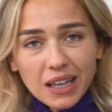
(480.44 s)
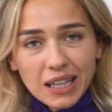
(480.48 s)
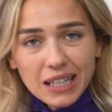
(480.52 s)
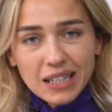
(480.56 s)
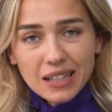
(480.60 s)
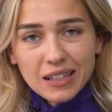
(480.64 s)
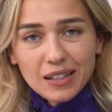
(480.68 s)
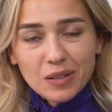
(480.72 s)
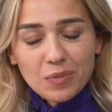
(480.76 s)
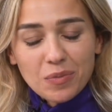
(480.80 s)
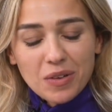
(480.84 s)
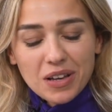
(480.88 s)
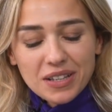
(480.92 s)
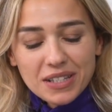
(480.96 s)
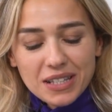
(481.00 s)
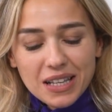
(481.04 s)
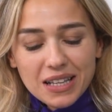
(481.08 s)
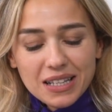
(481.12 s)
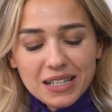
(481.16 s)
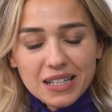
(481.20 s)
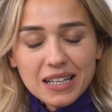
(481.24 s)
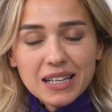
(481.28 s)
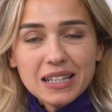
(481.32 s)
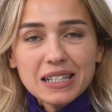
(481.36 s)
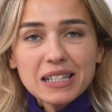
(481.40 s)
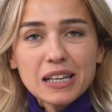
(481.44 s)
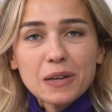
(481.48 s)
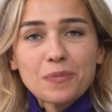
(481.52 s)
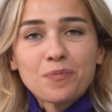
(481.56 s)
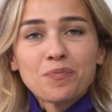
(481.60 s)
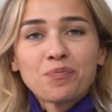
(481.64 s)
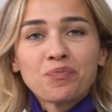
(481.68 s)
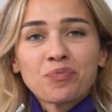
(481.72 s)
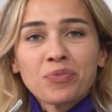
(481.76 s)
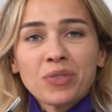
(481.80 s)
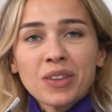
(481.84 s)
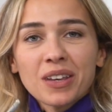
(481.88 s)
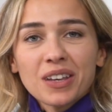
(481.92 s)
İnanılmaz lezzeti,
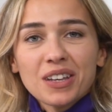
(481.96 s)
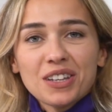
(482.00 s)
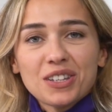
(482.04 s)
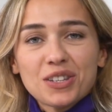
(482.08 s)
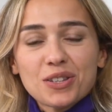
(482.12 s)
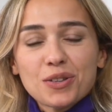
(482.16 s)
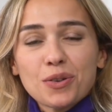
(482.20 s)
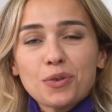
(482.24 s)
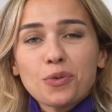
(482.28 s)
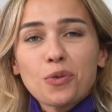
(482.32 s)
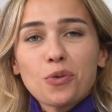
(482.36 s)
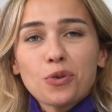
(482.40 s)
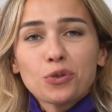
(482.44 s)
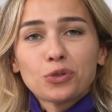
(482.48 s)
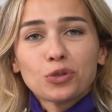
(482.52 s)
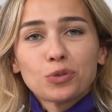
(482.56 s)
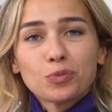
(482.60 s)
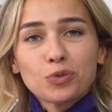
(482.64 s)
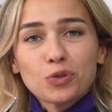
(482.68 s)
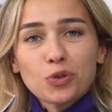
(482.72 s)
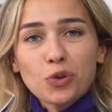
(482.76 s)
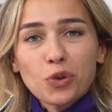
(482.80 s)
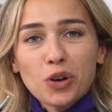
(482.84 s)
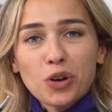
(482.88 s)
İçine koyduğumuz